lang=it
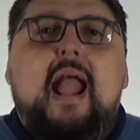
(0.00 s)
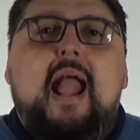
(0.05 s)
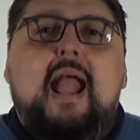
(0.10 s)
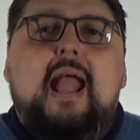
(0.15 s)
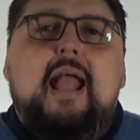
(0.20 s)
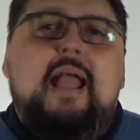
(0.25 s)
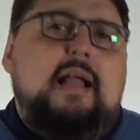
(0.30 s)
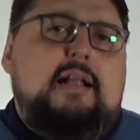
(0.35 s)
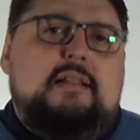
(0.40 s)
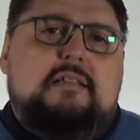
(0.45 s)

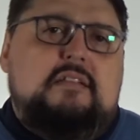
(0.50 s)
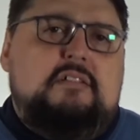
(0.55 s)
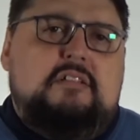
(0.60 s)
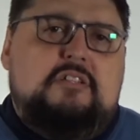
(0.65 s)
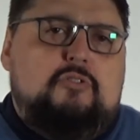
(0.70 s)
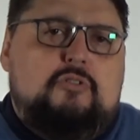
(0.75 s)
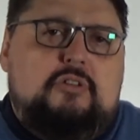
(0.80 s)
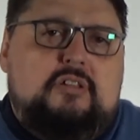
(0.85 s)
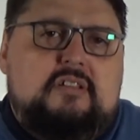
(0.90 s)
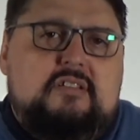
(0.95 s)
e altri
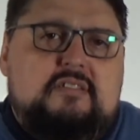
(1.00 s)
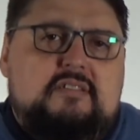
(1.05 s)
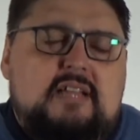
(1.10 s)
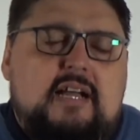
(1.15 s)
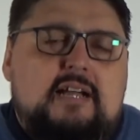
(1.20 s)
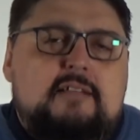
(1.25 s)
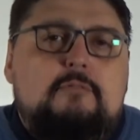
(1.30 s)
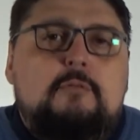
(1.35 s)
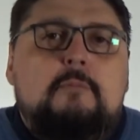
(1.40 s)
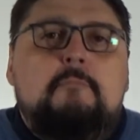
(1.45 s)
titoli di
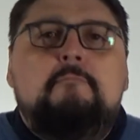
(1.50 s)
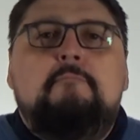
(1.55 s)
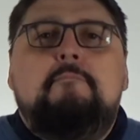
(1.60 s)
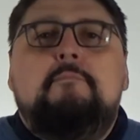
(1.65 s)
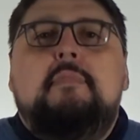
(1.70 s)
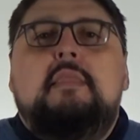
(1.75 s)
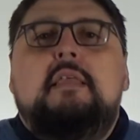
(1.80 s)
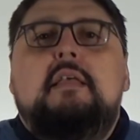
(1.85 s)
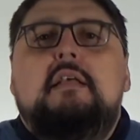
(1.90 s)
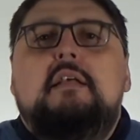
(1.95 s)
Stato
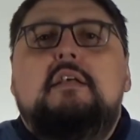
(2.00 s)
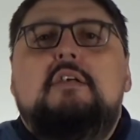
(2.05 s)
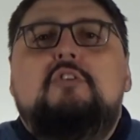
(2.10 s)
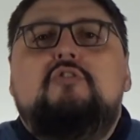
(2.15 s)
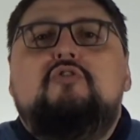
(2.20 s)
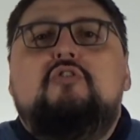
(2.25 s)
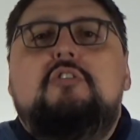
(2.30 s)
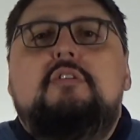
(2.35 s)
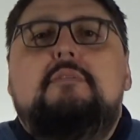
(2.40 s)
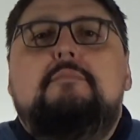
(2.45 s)

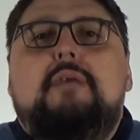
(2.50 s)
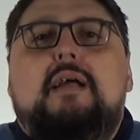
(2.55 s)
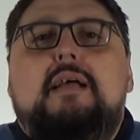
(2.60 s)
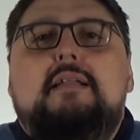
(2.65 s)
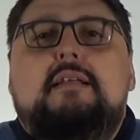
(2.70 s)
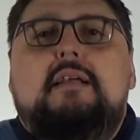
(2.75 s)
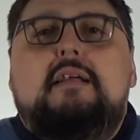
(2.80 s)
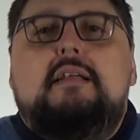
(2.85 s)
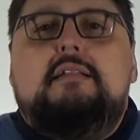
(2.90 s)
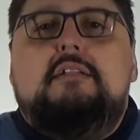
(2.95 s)
sono in
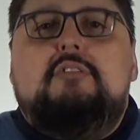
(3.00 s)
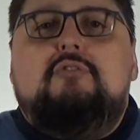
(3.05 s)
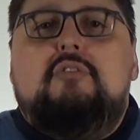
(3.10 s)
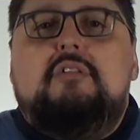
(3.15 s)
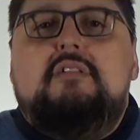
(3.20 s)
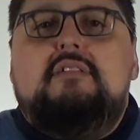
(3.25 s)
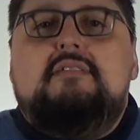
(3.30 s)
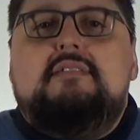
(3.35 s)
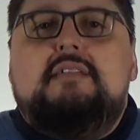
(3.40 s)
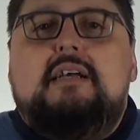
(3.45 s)
pratica i
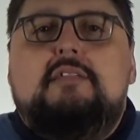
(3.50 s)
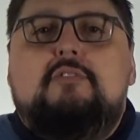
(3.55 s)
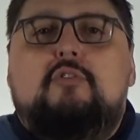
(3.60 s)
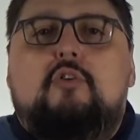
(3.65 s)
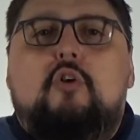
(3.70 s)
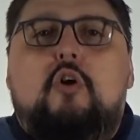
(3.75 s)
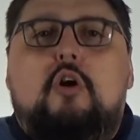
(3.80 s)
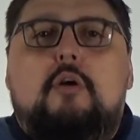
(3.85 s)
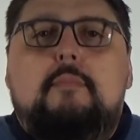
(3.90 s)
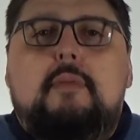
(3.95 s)
titoli di
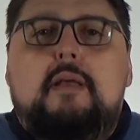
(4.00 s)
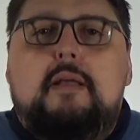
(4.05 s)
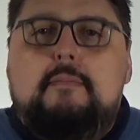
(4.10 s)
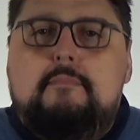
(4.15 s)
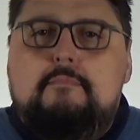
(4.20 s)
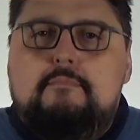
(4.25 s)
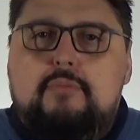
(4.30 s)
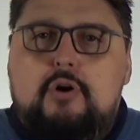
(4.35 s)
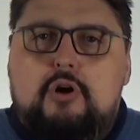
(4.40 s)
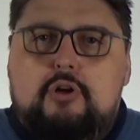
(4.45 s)
Stato come
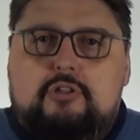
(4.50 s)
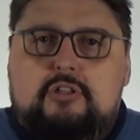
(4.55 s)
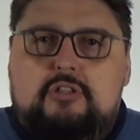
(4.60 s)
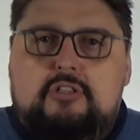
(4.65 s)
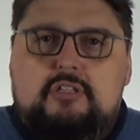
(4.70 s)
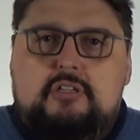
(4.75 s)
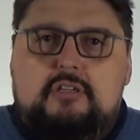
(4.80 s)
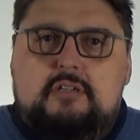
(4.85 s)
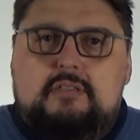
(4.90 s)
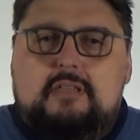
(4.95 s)

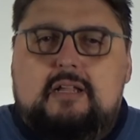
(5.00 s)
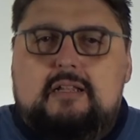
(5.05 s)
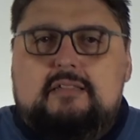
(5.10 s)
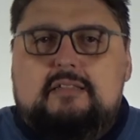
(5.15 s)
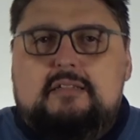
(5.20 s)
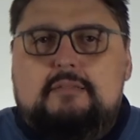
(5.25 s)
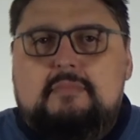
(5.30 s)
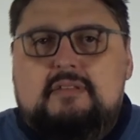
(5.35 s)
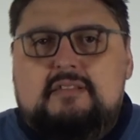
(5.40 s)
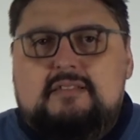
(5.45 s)
BOT, dal
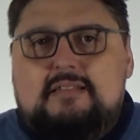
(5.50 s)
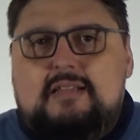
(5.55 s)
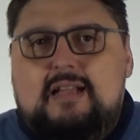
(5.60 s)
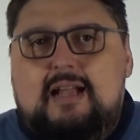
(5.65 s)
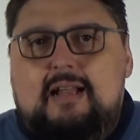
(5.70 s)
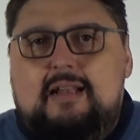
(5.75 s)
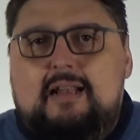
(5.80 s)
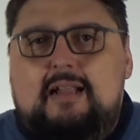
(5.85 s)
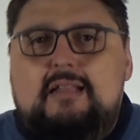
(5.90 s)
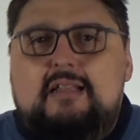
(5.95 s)

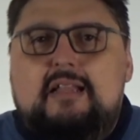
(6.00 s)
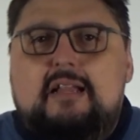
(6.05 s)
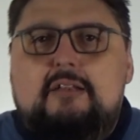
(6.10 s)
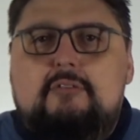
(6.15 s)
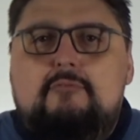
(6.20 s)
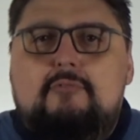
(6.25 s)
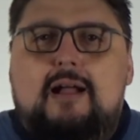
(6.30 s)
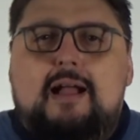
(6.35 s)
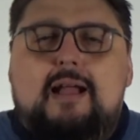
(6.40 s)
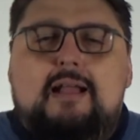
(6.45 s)
trimestrale agli
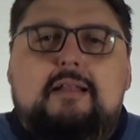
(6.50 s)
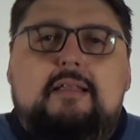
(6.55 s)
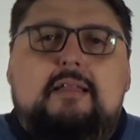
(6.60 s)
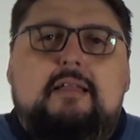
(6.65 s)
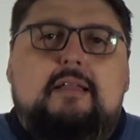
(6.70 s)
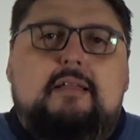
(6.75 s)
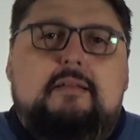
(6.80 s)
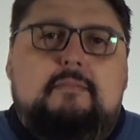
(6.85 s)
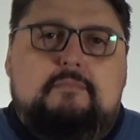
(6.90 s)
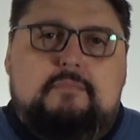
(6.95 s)

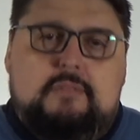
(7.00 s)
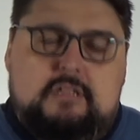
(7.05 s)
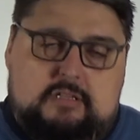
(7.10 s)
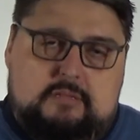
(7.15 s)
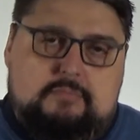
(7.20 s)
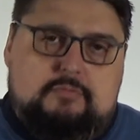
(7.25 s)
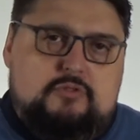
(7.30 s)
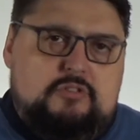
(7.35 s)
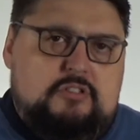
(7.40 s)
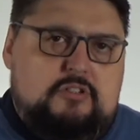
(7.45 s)
annuali di
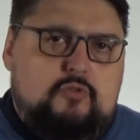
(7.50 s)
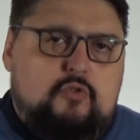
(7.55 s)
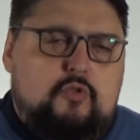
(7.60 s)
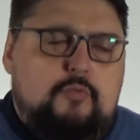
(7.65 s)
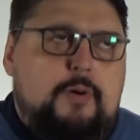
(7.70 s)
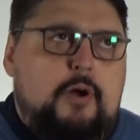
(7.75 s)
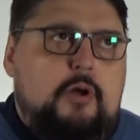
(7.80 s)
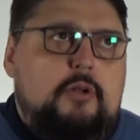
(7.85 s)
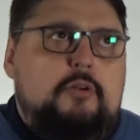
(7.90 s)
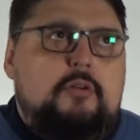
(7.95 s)
tipo 0
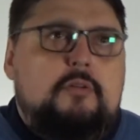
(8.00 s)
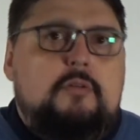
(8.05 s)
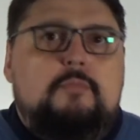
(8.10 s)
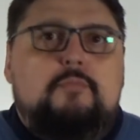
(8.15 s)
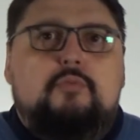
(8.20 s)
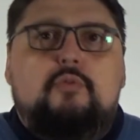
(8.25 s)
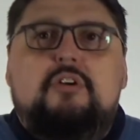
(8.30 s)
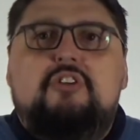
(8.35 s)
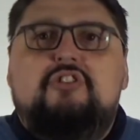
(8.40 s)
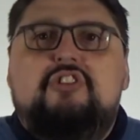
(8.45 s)
coupon,
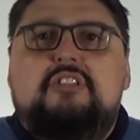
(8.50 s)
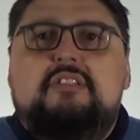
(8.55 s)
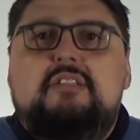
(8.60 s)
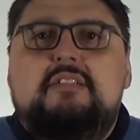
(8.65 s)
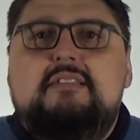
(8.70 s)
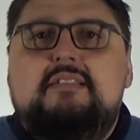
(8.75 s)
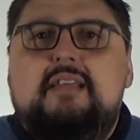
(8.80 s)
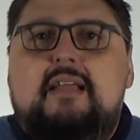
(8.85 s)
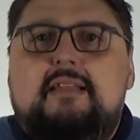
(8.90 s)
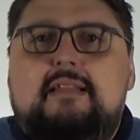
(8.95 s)
pure i
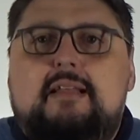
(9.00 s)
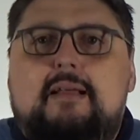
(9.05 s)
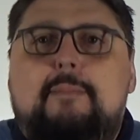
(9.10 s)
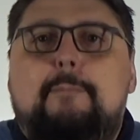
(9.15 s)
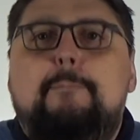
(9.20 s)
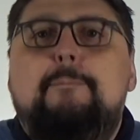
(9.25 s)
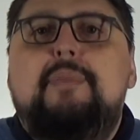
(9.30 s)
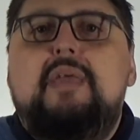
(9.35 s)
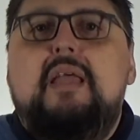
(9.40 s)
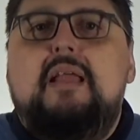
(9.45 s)
CTZ,
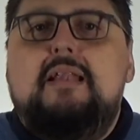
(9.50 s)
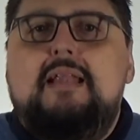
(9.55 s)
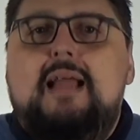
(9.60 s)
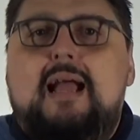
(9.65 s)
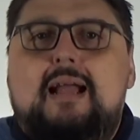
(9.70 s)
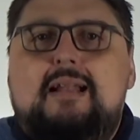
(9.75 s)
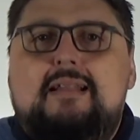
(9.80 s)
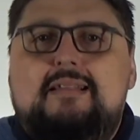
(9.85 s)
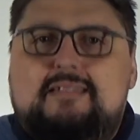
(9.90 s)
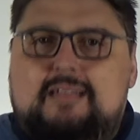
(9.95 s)

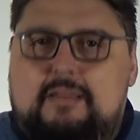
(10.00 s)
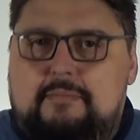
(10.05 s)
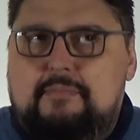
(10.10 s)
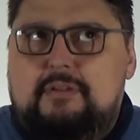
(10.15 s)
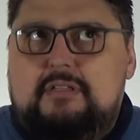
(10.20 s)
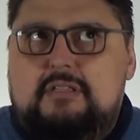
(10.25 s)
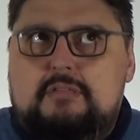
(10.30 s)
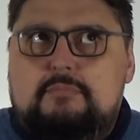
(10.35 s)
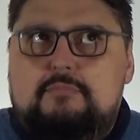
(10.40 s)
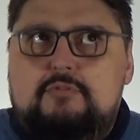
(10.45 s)
biennali
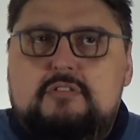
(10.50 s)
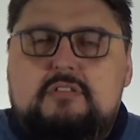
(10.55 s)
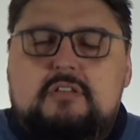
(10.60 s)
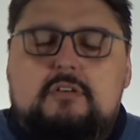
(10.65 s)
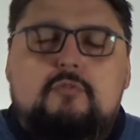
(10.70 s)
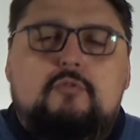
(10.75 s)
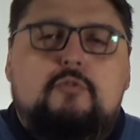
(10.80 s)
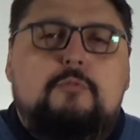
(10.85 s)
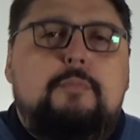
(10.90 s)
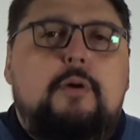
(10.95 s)
sempre di tipo
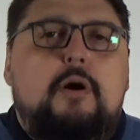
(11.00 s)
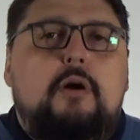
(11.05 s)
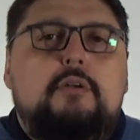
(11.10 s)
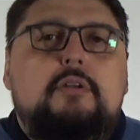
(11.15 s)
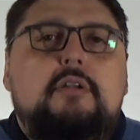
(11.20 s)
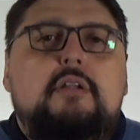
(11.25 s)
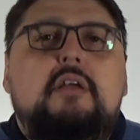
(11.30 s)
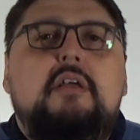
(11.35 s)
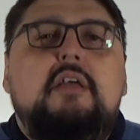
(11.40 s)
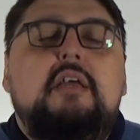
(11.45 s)
0
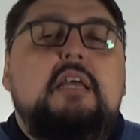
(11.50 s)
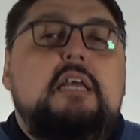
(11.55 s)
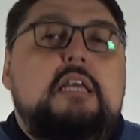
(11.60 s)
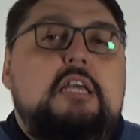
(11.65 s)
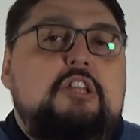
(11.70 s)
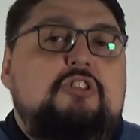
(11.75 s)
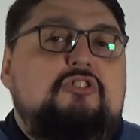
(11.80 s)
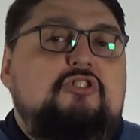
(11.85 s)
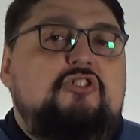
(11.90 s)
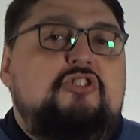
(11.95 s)
coupon,
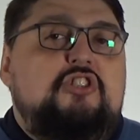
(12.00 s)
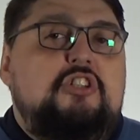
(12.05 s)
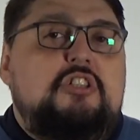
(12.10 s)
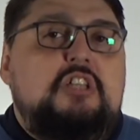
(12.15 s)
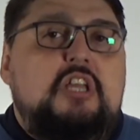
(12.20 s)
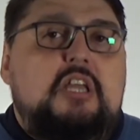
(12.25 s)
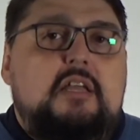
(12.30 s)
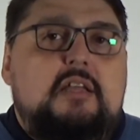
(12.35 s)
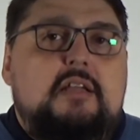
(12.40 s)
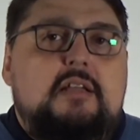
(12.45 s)
i
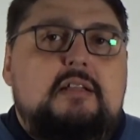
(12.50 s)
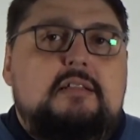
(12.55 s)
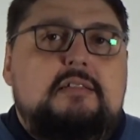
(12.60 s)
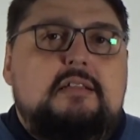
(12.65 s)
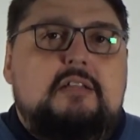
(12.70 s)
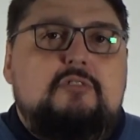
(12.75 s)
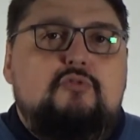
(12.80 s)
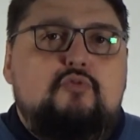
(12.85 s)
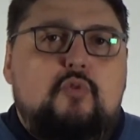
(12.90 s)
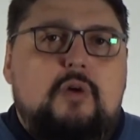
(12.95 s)
CCT
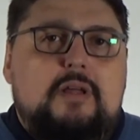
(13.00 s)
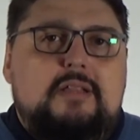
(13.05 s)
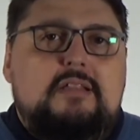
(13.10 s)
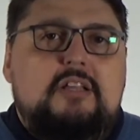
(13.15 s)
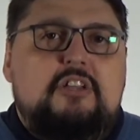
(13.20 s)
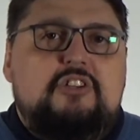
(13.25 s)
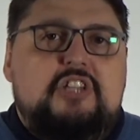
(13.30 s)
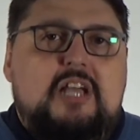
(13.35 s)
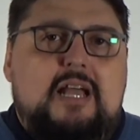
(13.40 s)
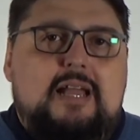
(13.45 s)
da 2 a
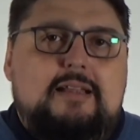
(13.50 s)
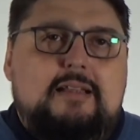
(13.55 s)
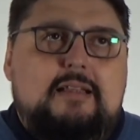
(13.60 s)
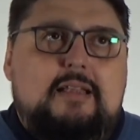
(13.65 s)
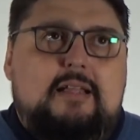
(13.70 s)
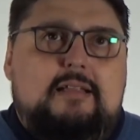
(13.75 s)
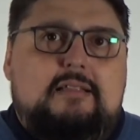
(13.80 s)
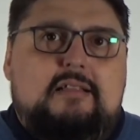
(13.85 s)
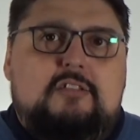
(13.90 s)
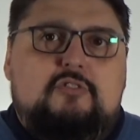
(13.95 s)
10
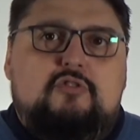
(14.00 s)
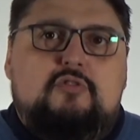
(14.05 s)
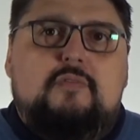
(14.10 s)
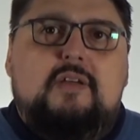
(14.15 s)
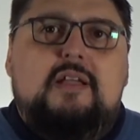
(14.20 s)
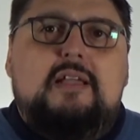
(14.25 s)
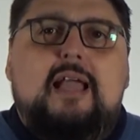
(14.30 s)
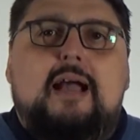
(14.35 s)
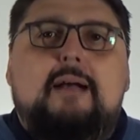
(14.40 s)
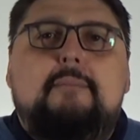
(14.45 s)
anni a tasso
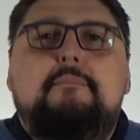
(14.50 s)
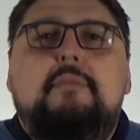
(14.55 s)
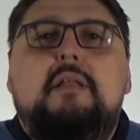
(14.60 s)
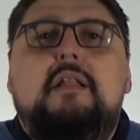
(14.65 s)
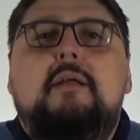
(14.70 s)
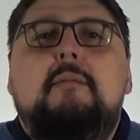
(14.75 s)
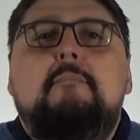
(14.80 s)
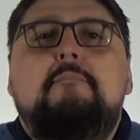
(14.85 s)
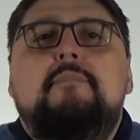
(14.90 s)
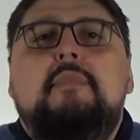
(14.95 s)

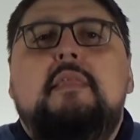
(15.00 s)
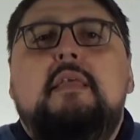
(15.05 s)
variabile